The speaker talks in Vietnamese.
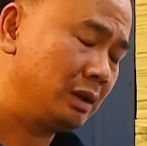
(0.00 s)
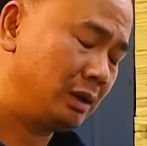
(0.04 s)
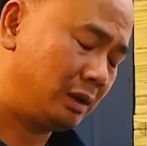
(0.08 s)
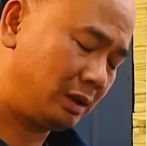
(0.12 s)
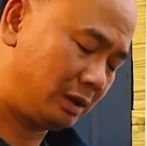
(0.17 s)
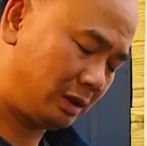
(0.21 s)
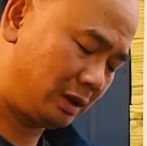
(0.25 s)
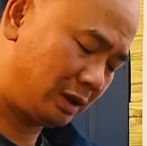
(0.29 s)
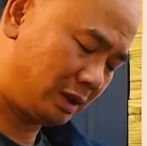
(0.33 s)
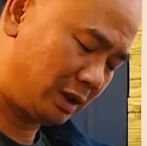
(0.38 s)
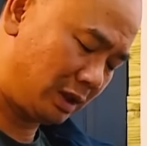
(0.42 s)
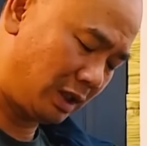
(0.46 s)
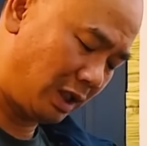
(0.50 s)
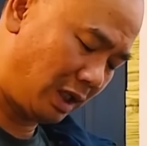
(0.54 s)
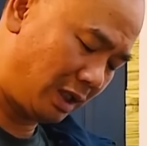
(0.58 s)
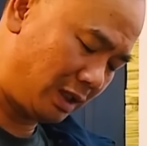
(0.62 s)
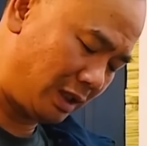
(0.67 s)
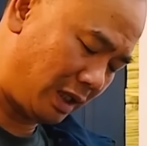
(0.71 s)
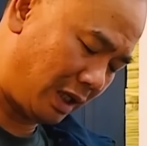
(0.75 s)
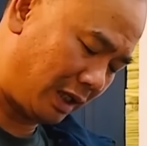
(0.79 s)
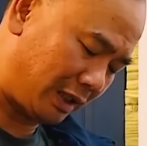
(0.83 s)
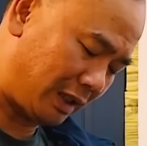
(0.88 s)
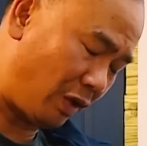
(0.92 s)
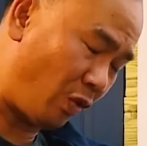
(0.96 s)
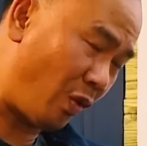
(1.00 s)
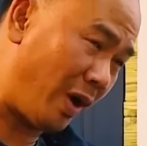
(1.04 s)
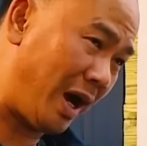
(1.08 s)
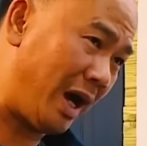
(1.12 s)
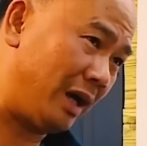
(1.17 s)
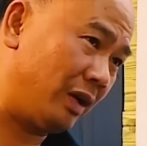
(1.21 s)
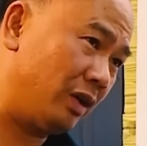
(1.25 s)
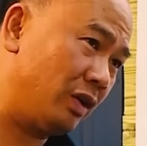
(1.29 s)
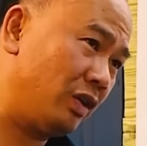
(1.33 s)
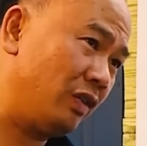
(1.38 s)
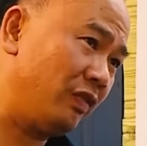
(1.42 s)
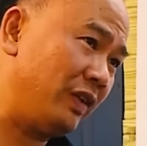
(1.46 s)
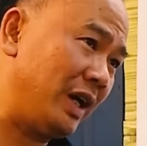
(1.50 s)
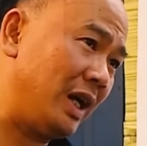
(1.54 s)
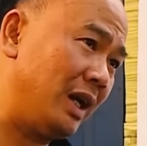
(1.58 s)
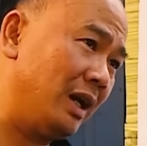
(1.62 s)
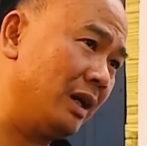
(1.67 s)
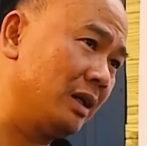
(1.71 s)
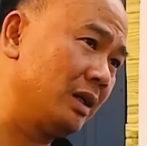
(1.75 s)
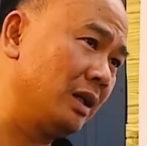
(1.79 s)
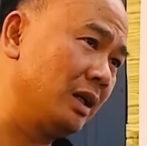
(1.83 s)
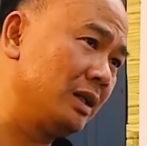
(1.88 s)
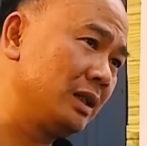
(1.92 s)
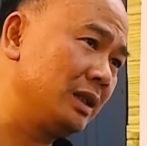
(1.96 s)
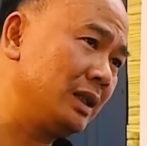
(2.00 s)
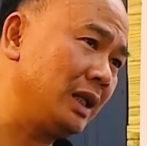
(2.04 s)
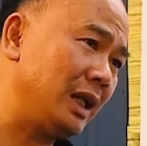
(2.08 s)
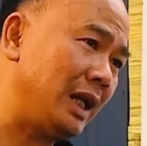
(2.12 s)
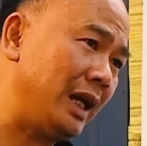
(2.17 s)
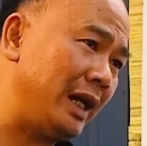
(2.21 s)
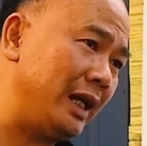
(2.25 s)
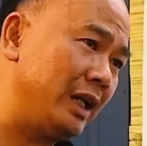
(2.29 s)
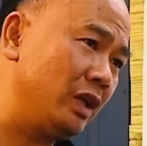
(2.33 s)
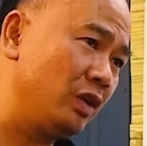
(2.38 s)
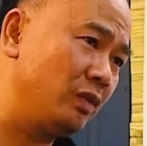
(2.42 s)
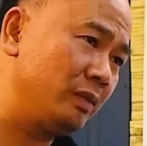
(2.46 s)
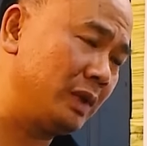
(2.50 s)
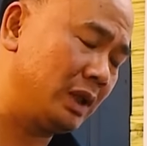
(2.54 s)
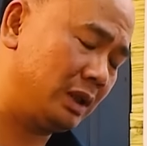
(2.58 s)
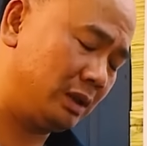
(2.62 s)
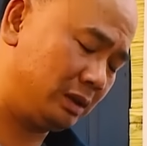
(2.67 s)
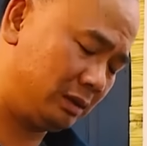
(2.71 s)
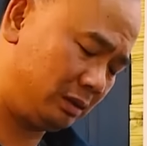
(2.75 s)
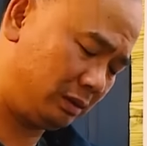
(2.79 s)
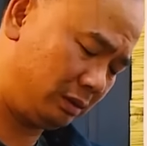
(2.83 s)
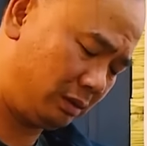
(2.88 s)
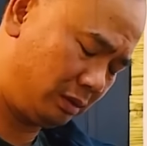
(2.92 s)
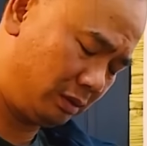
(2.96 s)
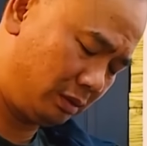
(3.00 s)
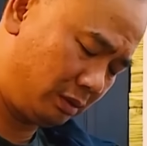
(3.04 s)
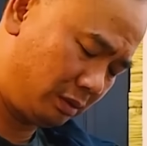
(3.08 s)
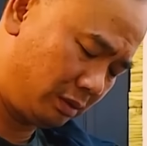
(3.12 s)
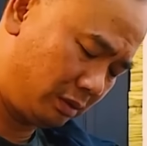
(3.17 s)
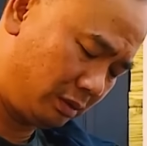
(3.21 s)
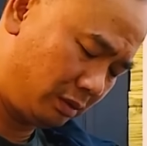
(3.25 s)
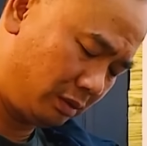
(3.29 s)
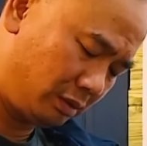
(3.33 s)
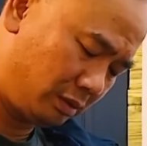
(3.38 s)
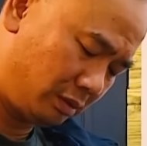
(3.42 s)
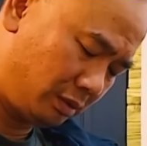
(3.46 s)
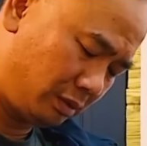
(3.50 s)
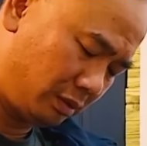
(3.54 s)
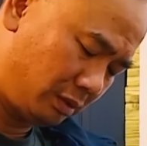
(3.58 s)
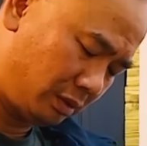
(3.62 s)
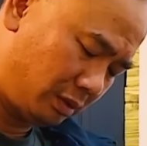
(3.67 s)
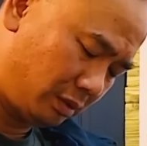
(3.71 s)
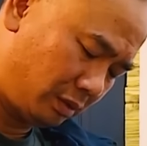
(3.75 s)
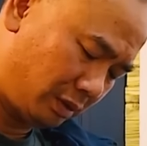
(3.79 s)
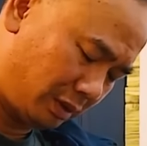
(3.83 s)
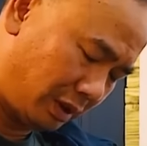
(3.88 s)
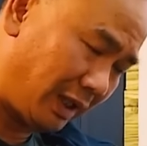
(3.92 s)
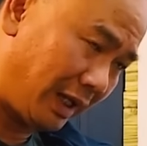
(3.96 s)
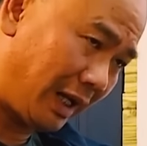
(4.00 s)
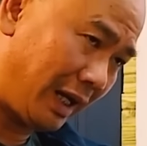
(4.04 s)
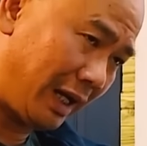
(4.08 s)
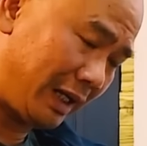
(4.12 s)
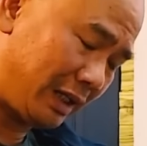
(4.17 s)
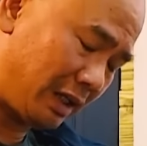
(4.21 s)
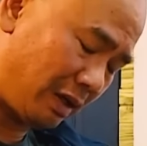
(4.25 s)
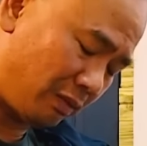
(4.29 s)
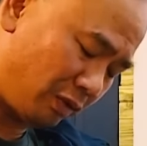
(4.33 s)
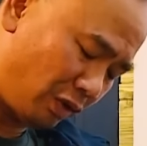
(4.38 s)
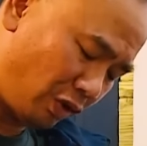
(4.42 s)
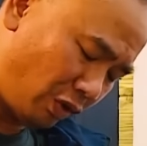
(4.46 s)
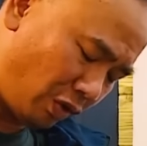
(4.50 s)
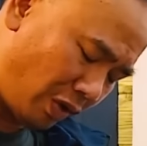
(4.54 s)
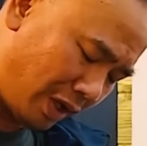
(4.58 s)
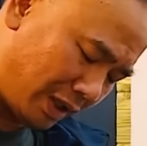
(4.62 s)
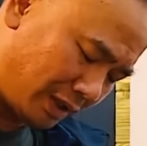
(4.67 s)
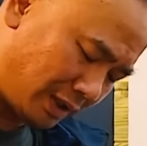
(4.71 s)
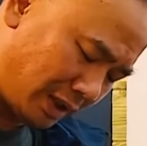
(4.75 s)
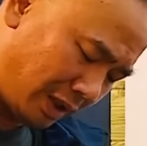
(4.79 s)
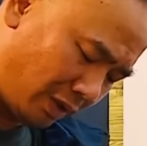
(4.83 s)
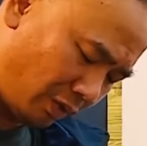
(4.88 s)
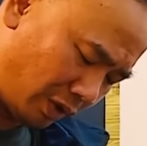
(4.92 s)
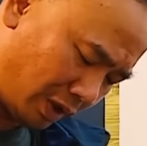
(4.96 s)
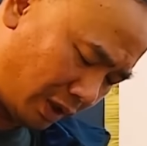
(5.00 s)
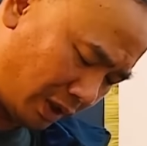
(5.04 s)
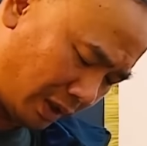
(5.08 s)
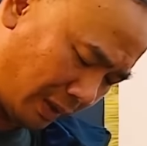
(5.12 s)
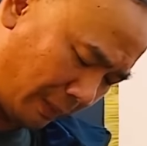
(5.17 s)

từ xưa giờ thằng Hoàng nó có phải là người như thế này đâu. Những dòng tin nhắn tuy xuất phát từ tài khoản